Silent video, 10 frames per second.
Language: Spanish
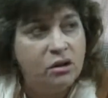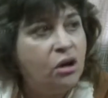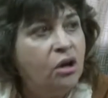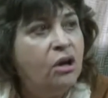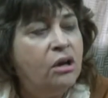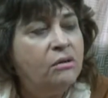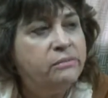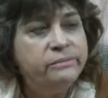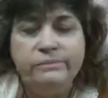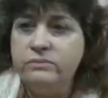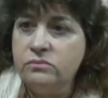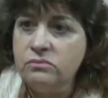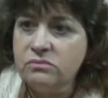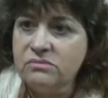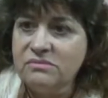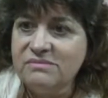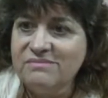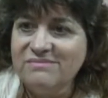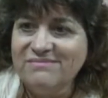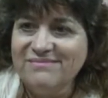¿Tuvieron que necesitar un peronista para
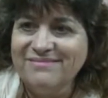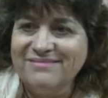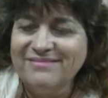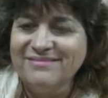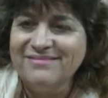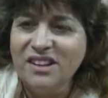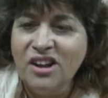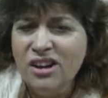poder tener vigencia?